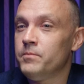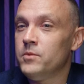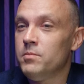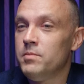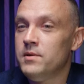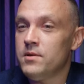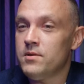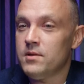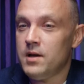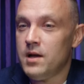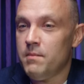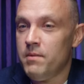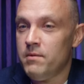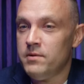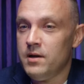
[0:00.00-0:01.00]
dopina się
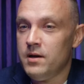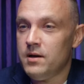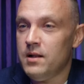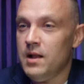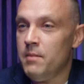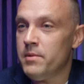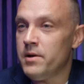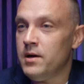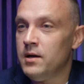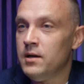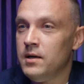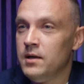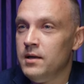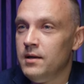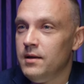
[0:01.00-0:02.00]
taka pełna klamra.
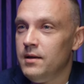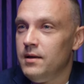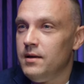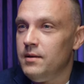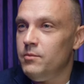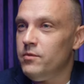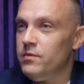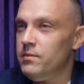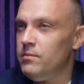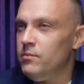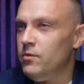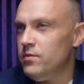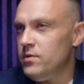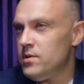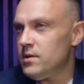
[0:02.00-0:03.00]
Mówi,
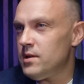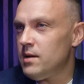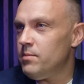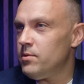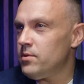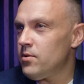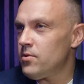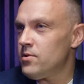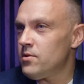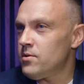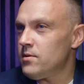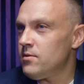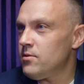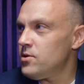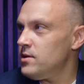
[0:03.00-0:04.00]
mówi się tak potocznie,
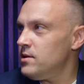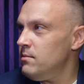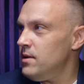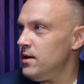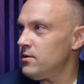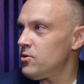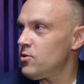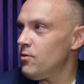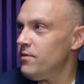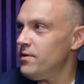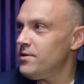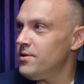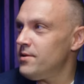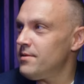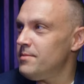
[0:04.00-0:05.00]
że co 7 lat
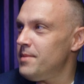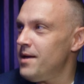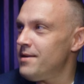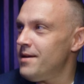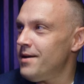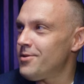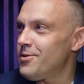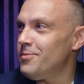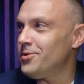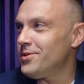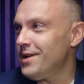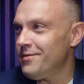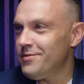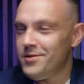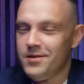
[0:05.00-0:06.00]
człowiek się zmienia, czy
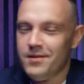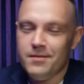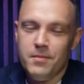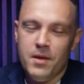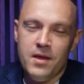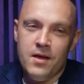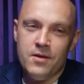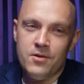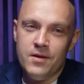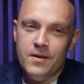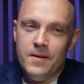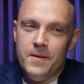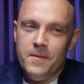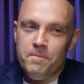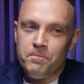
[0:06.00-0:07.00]
potrafi się zmieniać.
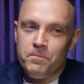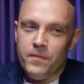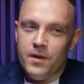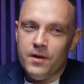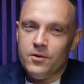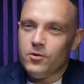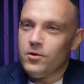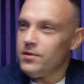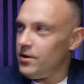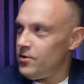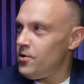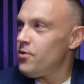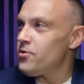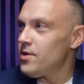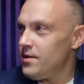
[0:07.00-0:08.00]
No to ta
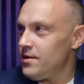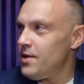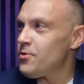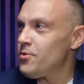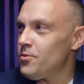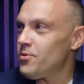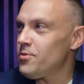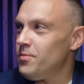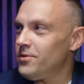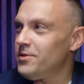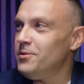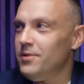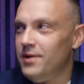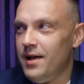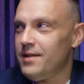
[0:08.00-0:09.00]
książka też już po
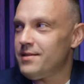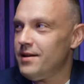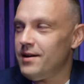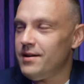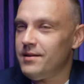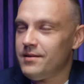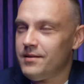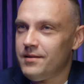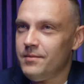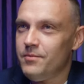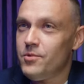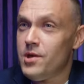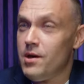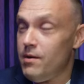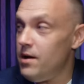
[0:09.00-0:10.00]
tylu latach
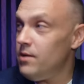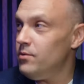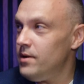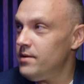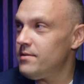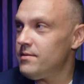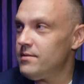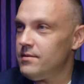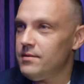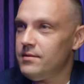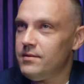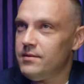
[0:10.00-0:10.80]
musiała ulec e,